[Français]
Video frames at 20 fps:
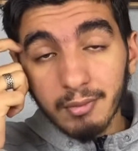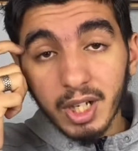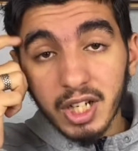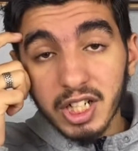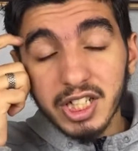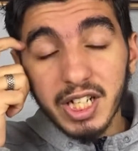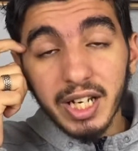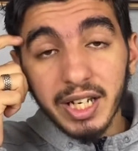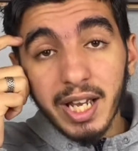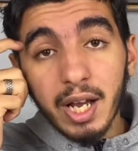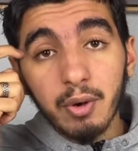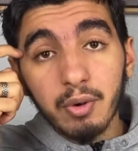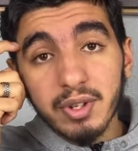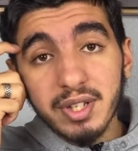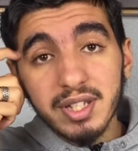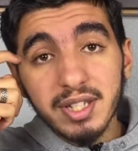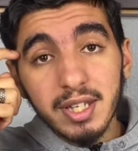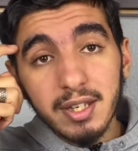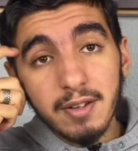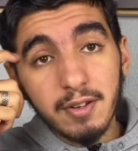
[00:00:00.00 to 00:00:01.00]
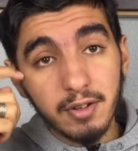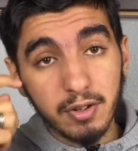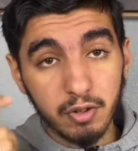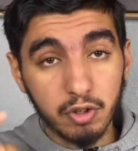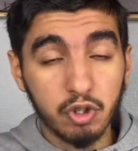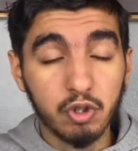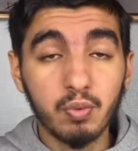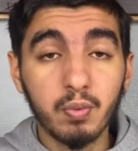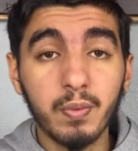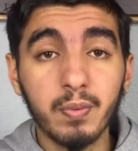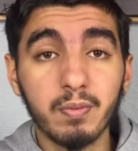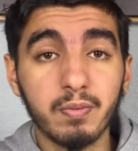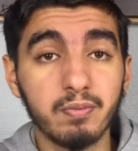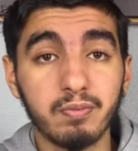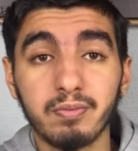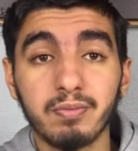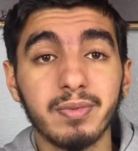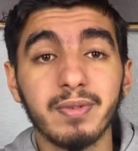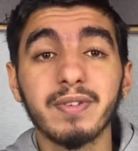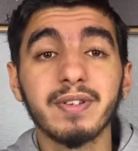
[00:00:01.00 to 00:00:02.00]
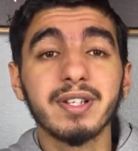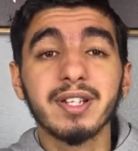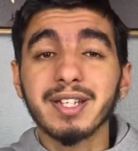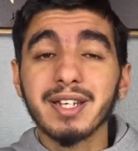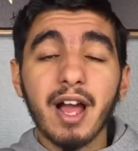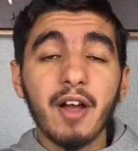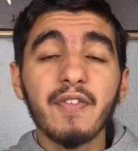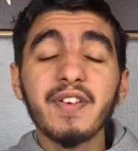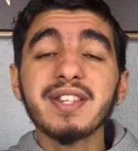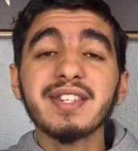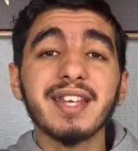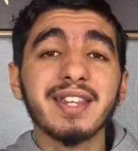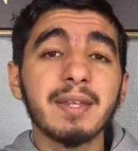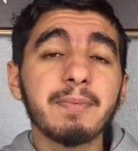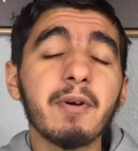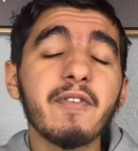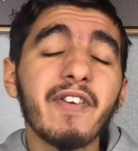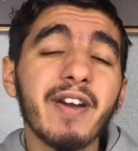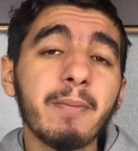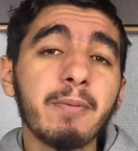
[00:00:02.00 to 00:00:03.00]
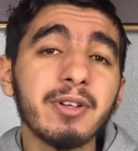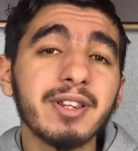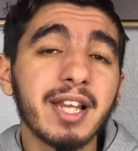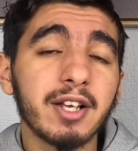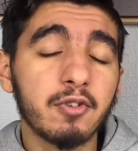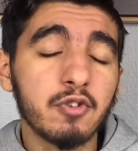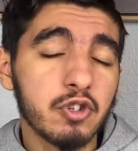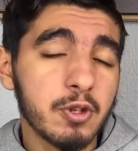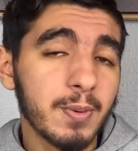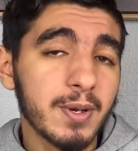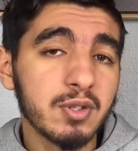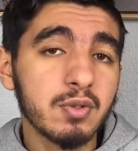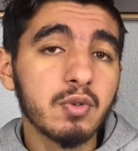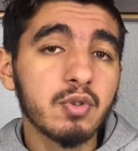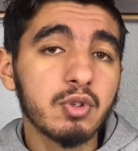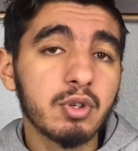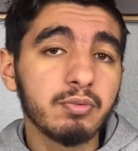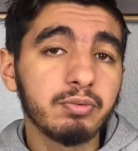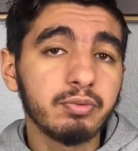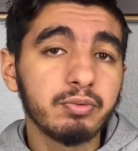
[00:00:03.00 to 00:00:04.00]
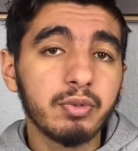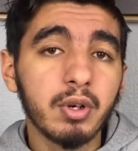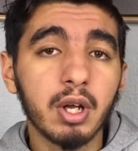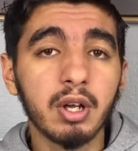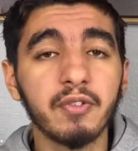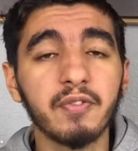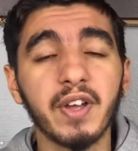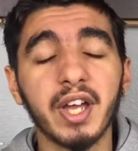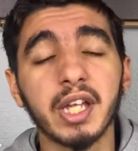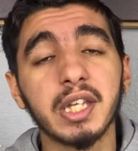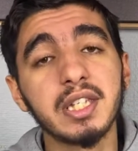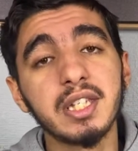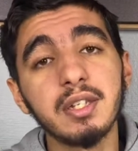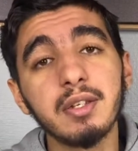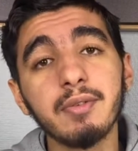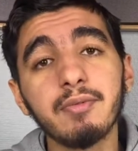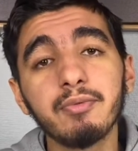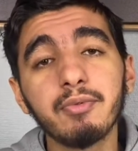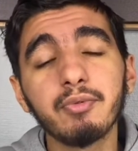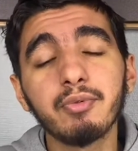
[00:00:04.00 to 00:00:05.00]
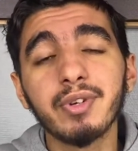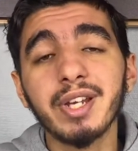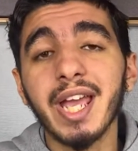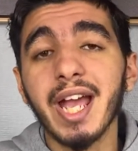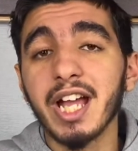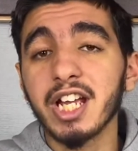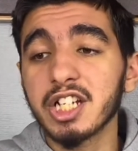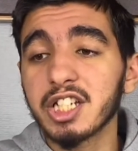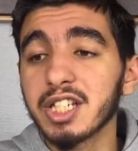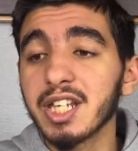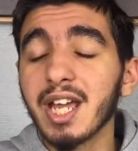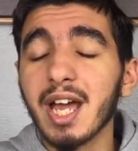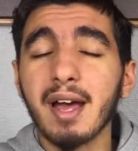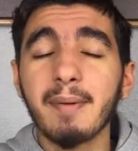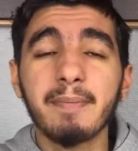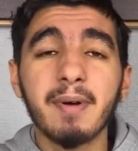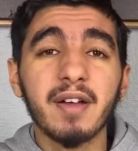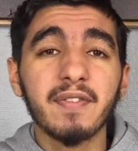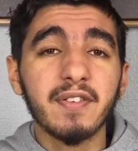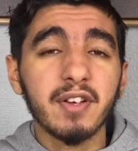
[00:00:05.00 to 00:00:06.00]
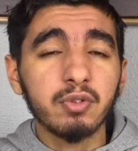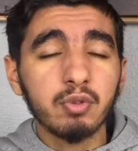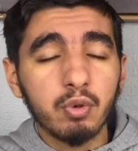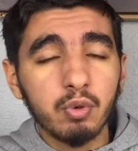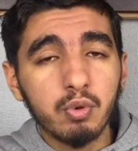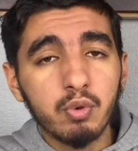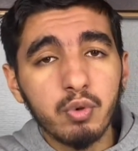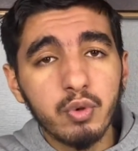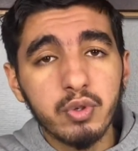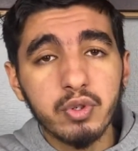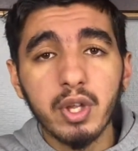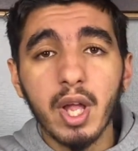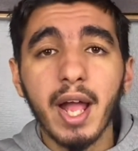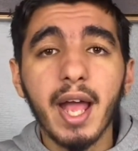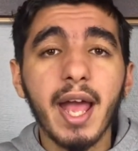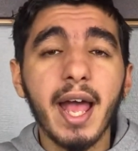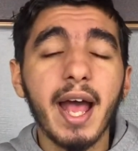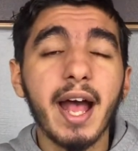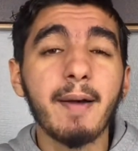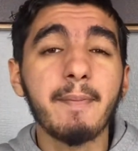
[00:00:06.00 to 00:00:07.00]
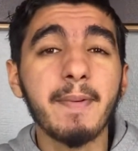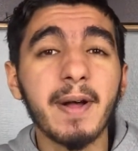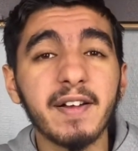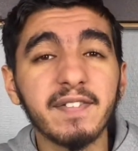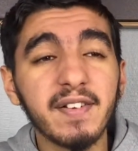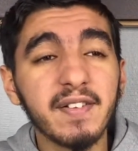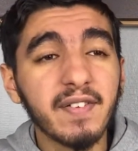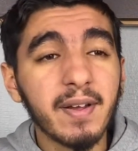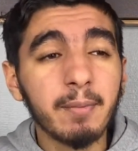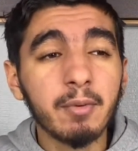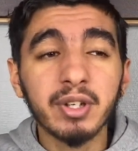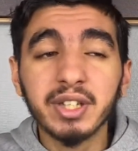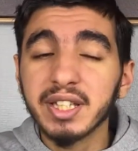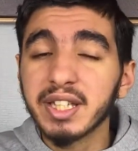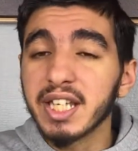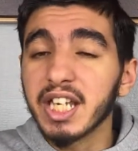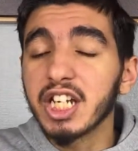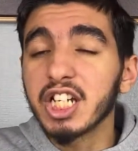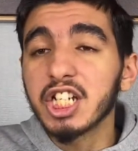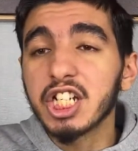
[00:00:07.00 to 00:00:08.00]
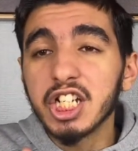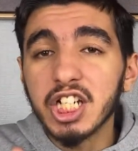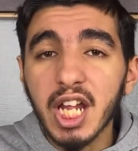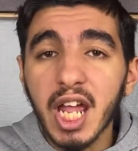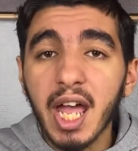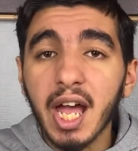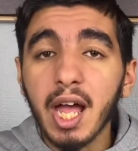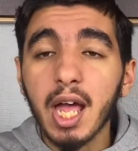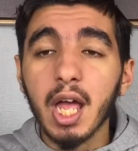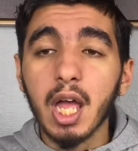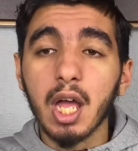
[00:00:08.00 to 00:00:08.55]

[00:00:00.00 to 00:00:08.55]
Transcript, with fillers: chacun aussi En fait, ça dépend vraiment de la consommation de ce que vous voulez en faire. Si vous voulez acheter un parfum de luxe, un parfum vraiment qui est cher,